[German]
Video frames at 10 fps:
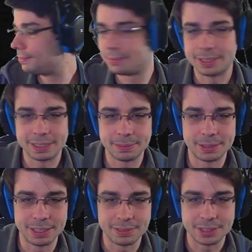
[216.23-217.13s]
es gibt
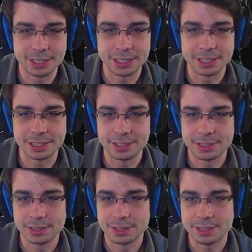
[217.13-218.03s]
hier die verschiedenen
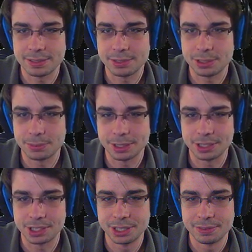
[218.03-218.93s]
Slots. Da haben wir schon mal ein
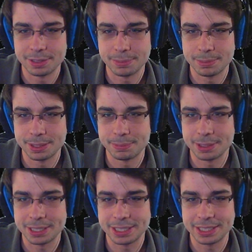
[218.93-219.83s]
Schild, was ein bisschen
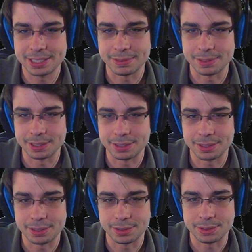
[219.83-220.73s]
besser ist, aber
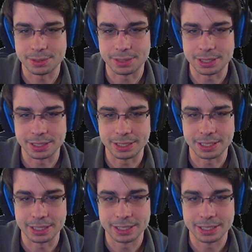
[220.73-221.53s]
auch total egal.